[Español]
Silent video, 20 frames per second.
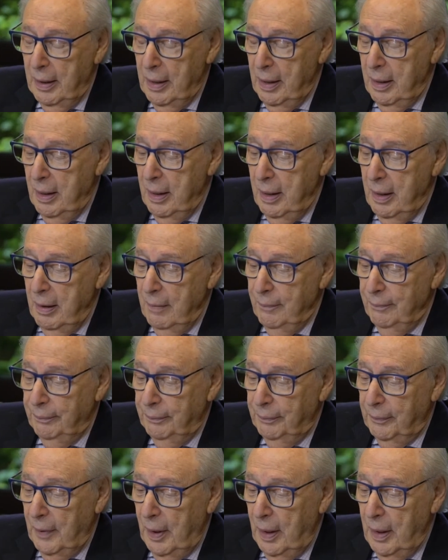eh,
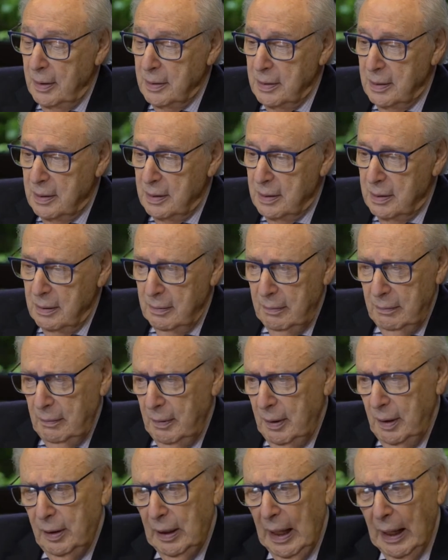es,
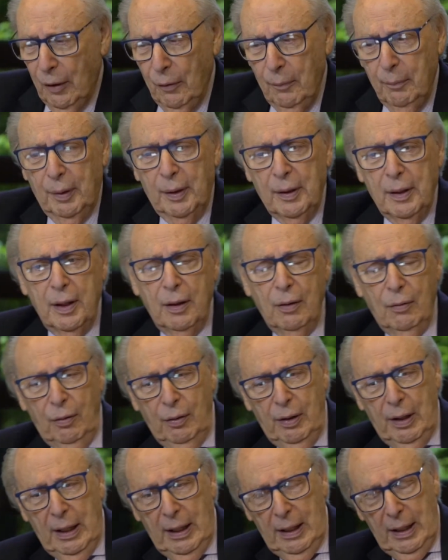está comprendido
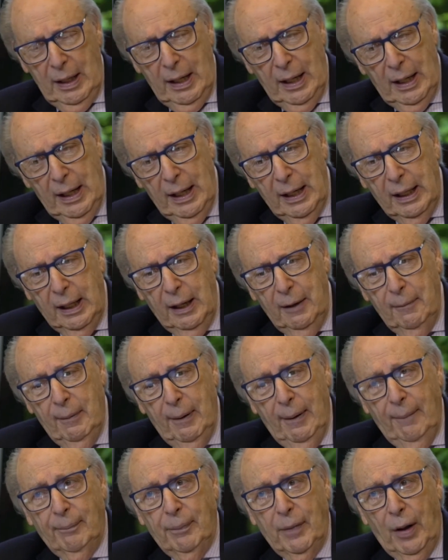el, el
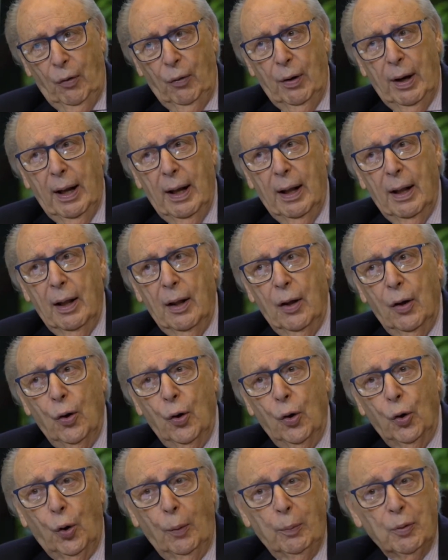esquema. Ahora,
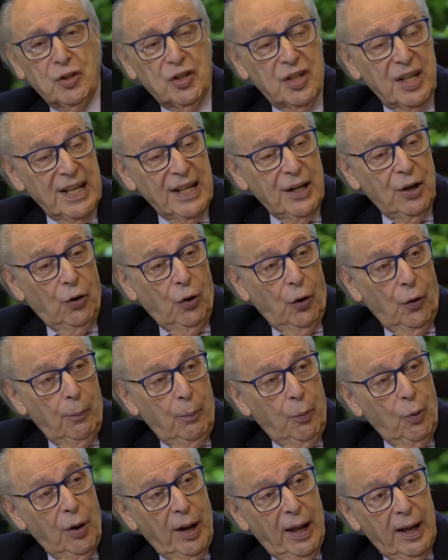¿Cómo se
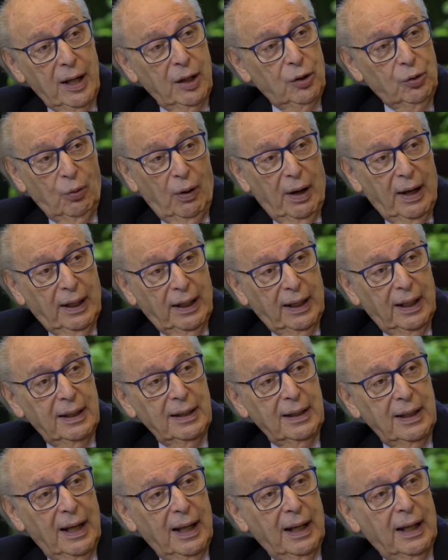incorpora esto a la
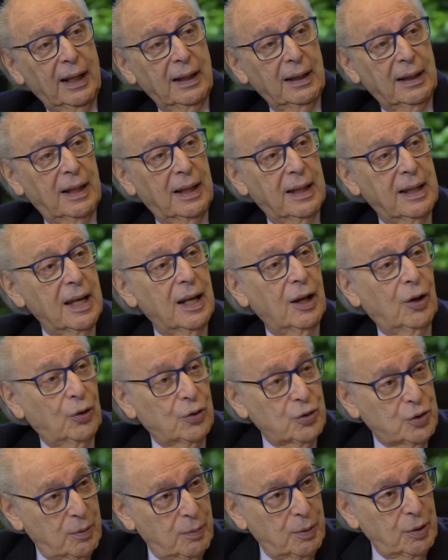gente y la gente tiene
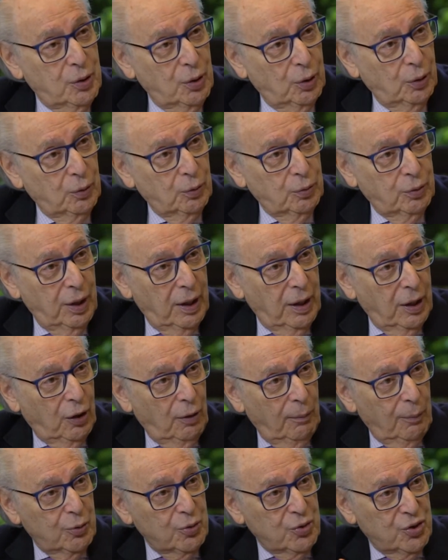conocimiento con ustedes?
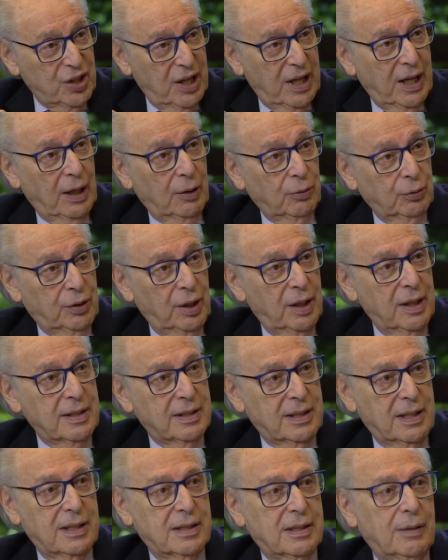¿Cómo llega a
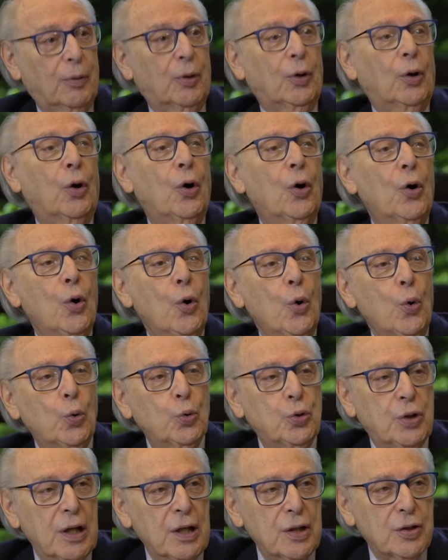ustedes y dice, bueno,
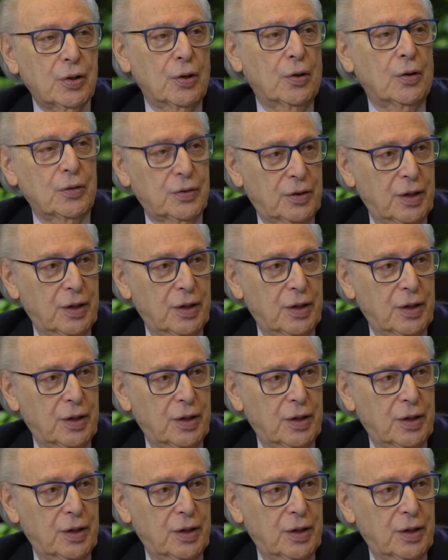utilizo los